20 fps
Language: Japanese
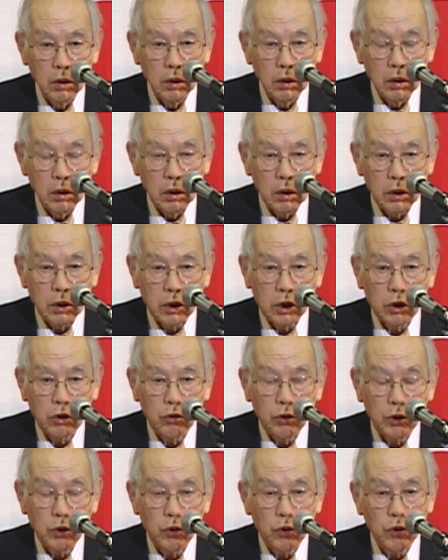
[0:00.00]
地球は
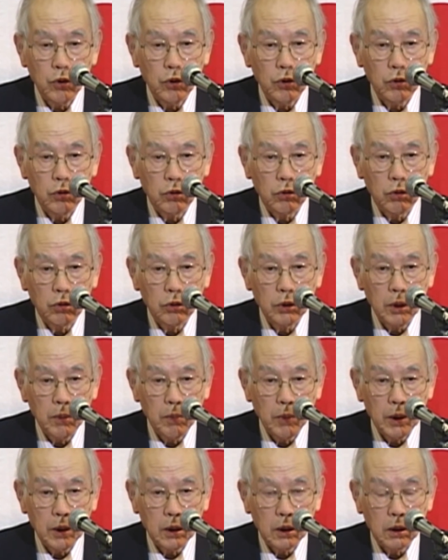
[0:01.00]
よんじゅうろくおくねん
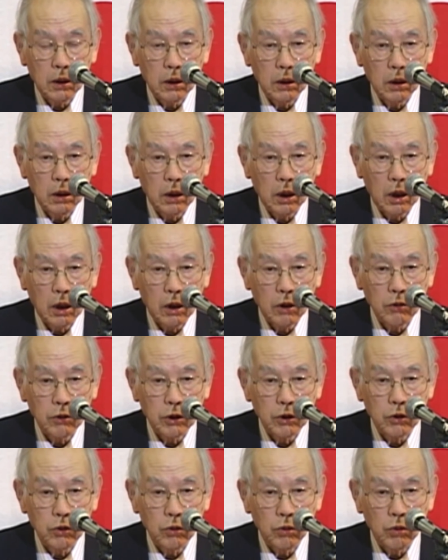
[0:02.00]
まえからあるんで
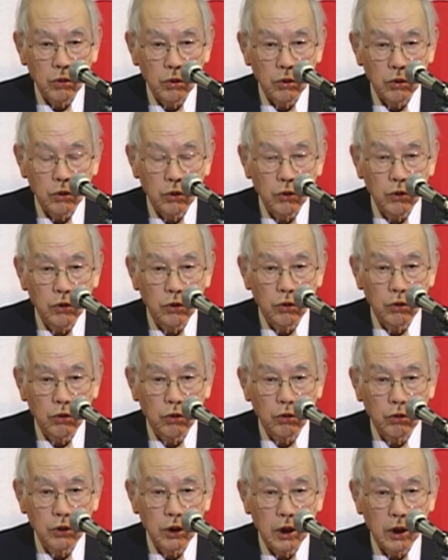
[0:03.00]
すよ。よんじゅうろくお
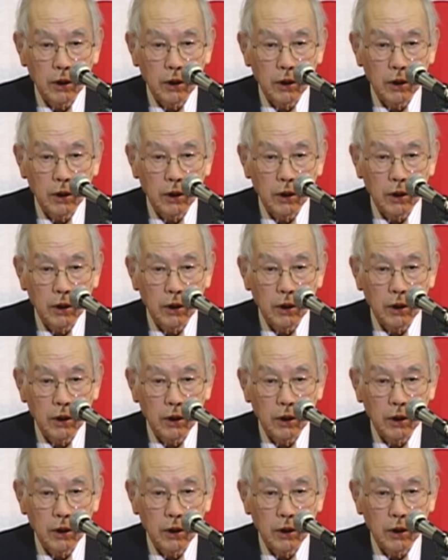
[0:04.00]
くねん。